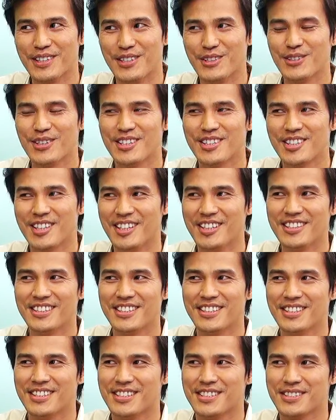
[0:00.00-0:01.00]
可能会停
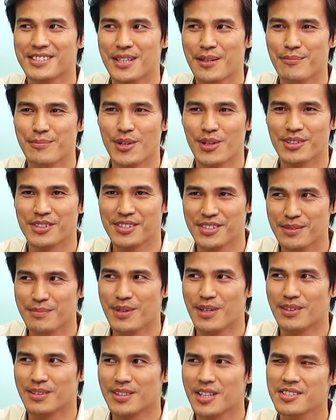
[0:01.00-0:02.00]
个三秒四
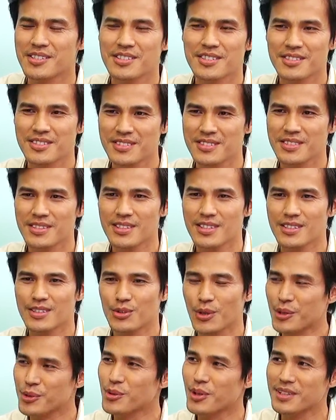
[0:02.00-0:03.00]
秒，但是
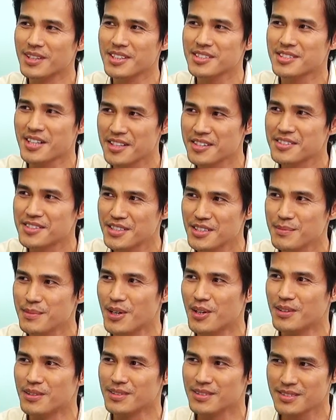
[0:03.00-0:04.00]
短短那三四
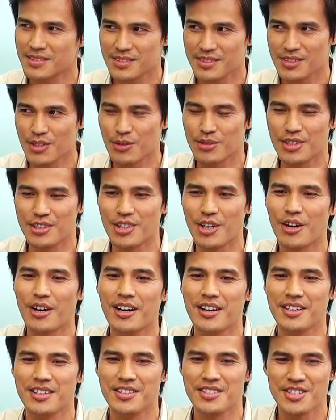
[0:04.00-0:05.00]
秒，在我的脑
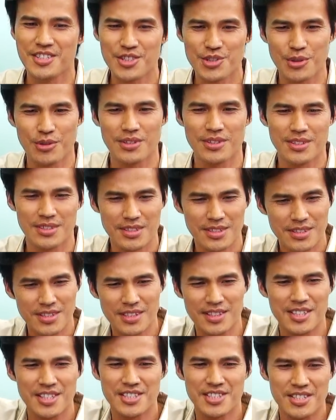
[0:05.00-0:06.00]
海里已经走了
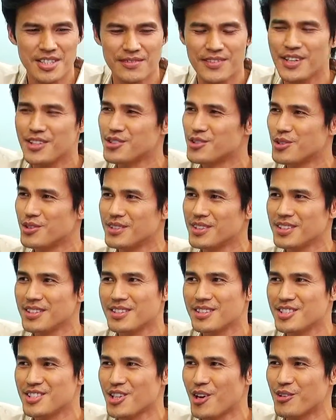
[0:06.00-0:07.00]
可能几分钟一
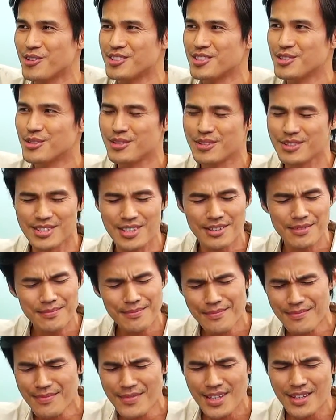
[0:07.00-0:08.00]
个小时，是是
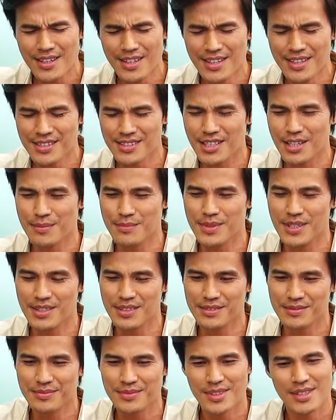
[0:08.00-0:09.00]
是，在那
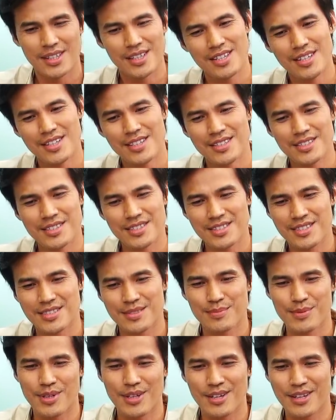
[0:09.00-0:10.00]
边
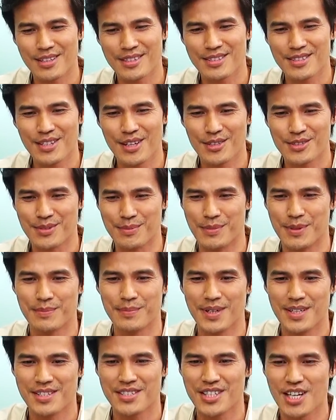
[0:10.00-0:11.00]
说要怎么
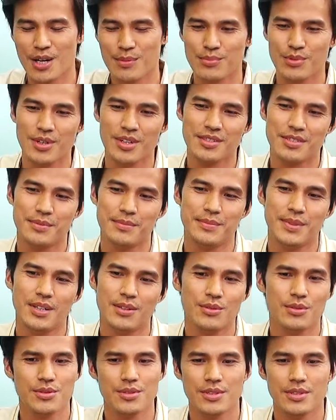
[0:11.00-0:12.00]
办，下一步要怎么
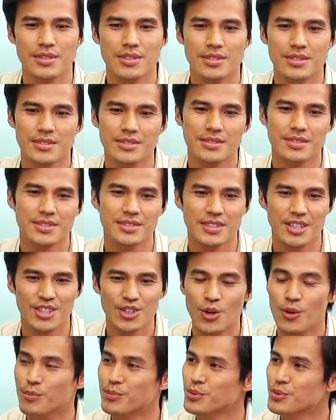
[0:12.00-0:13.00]
办，我觉得。很
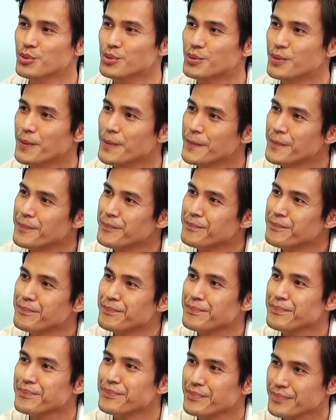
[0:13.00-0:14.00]
恐怖，嗯
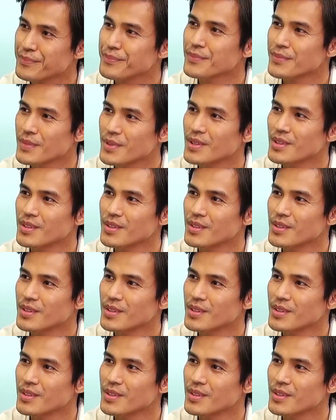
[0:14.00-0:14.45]
哼嗯哼，